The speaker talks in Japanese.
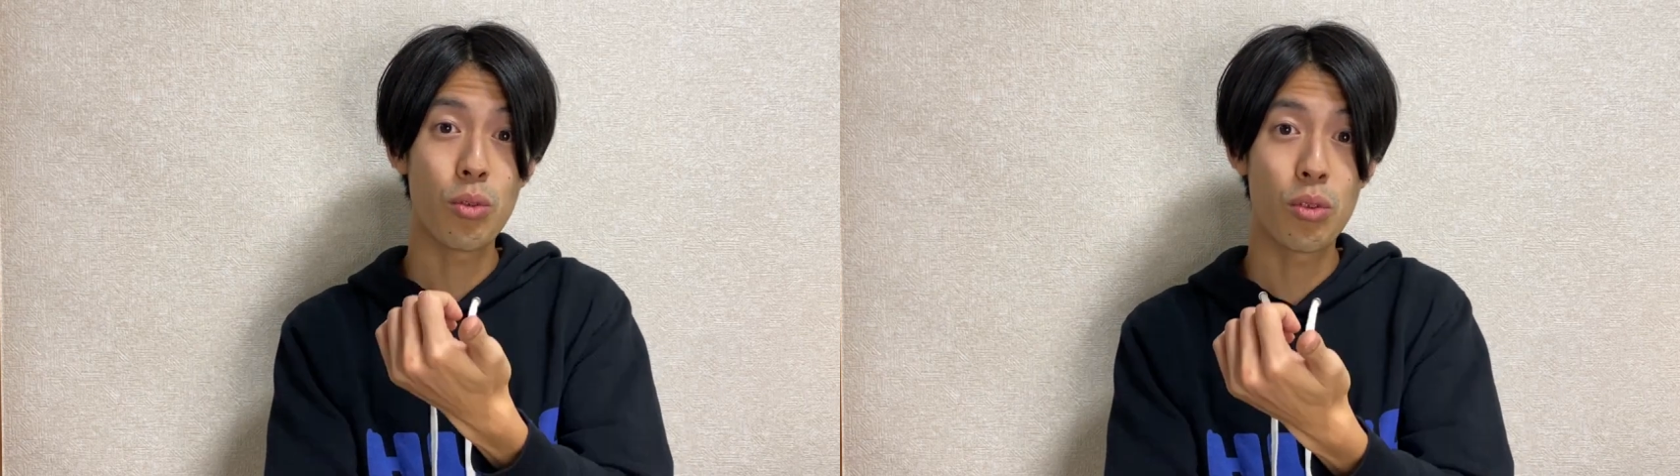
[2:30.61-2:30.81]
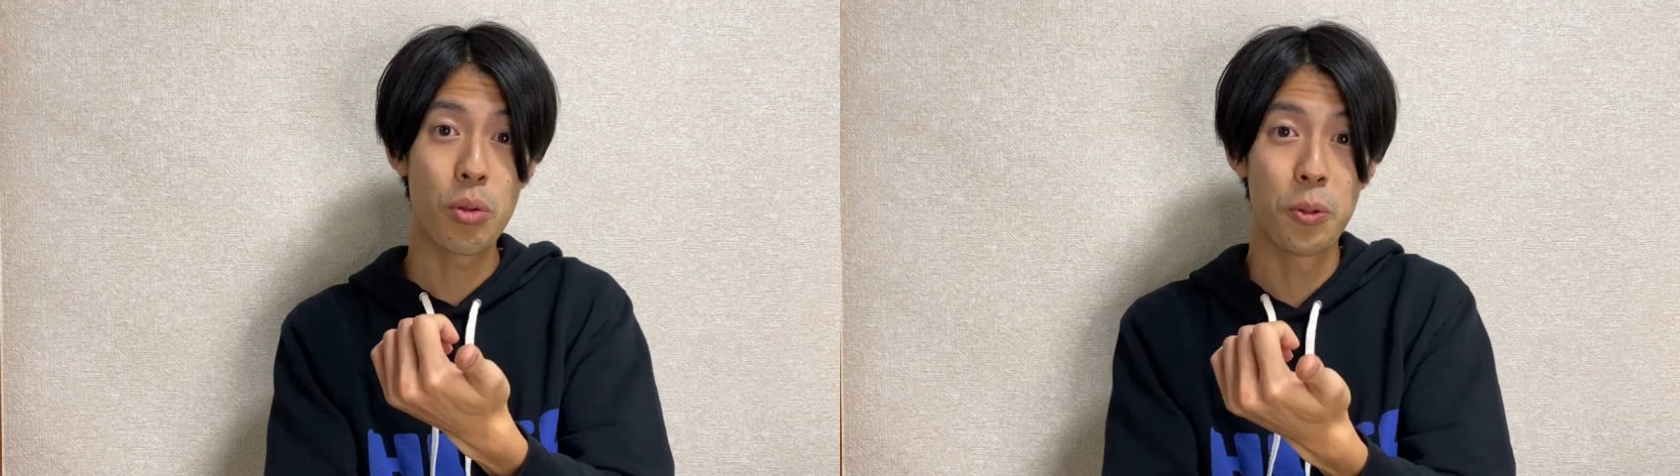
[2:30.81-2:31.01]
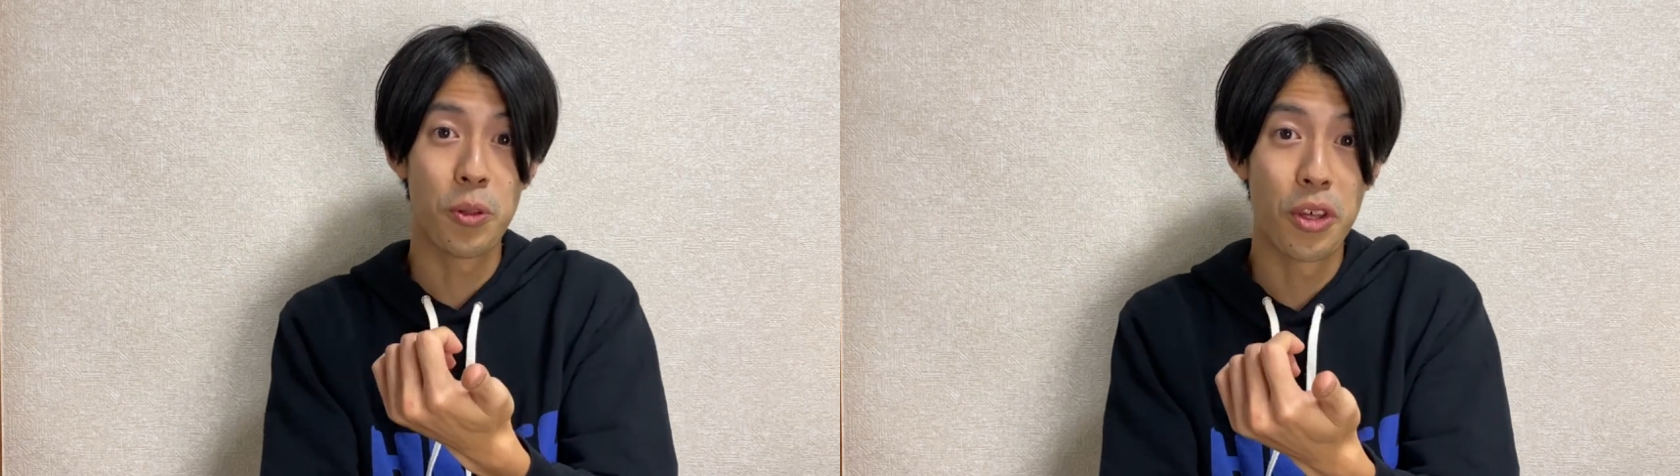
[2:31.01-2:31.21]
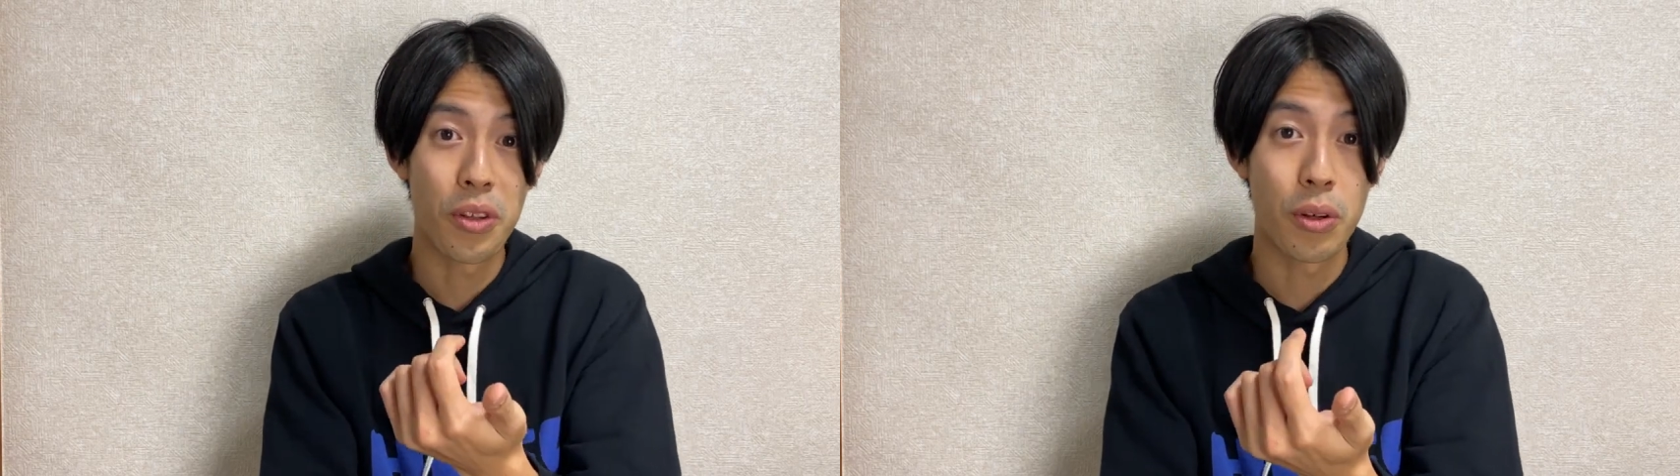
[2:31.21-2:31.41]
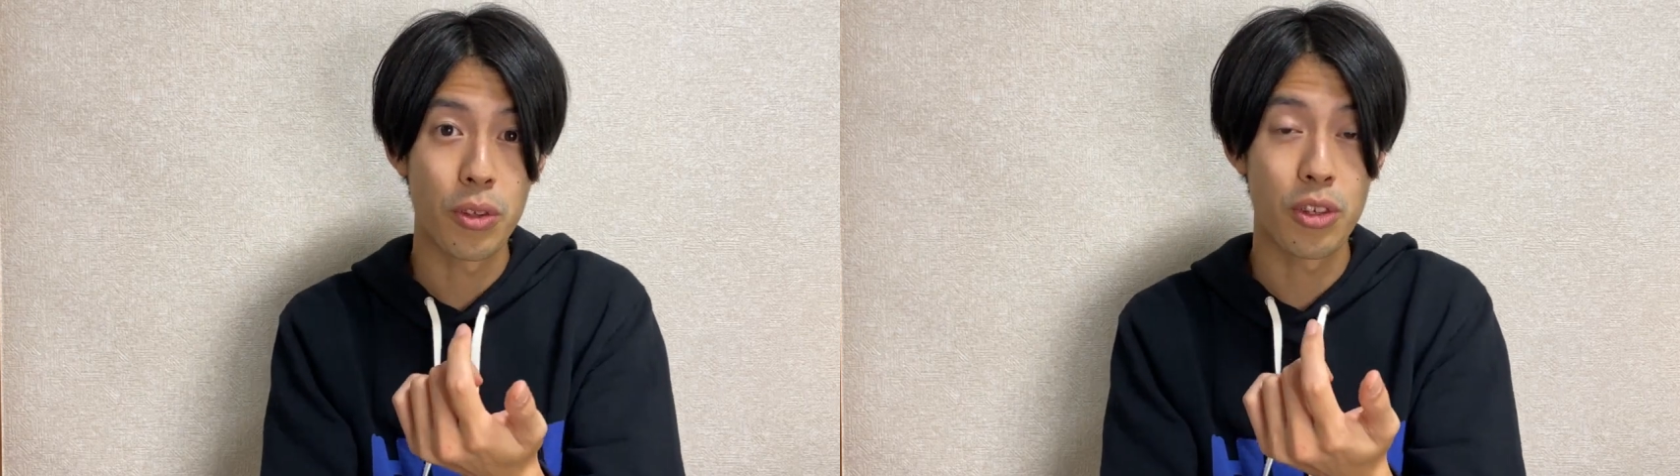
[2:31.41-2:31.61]

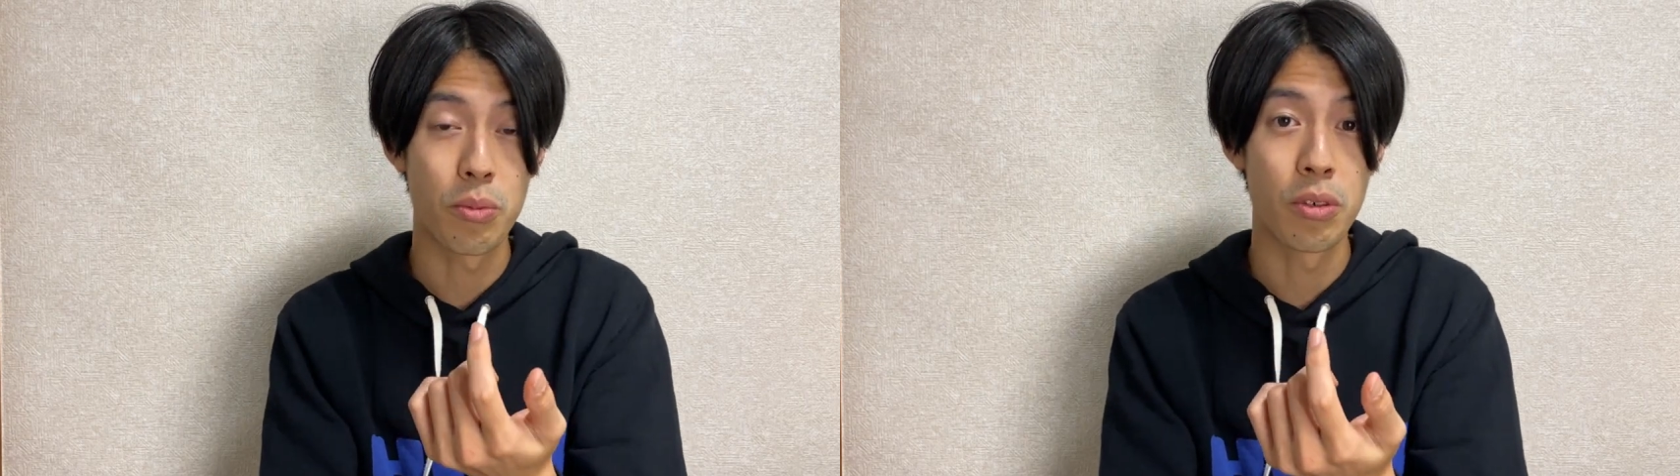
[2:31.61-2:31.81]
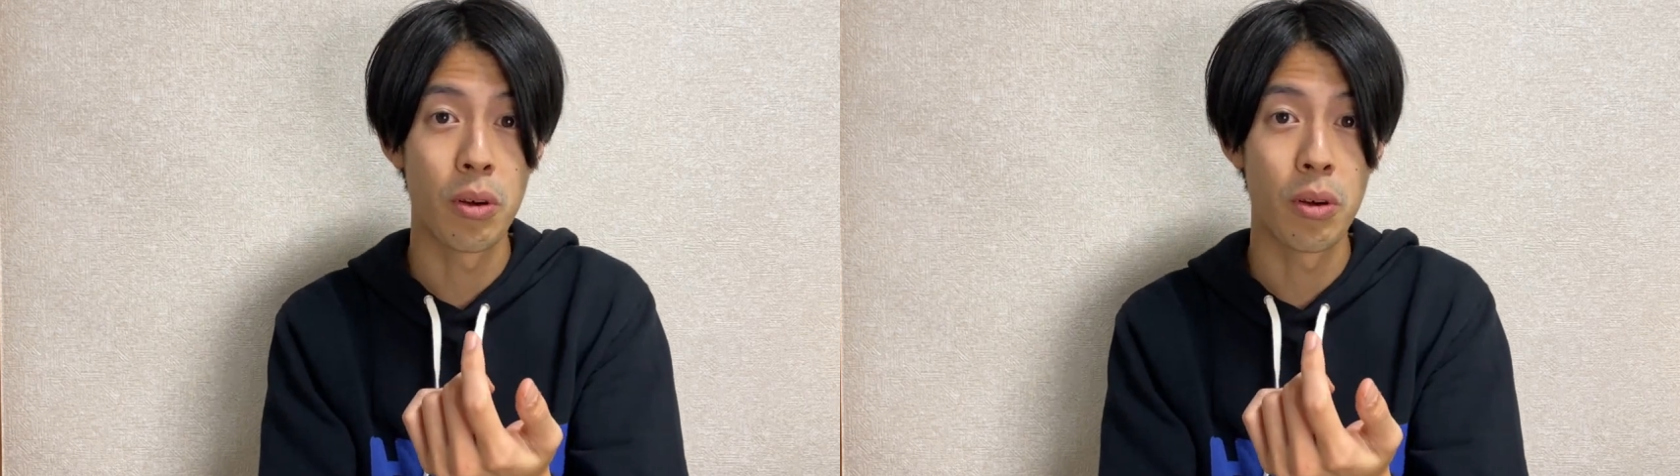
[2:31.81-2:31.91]
レポート出さなかった自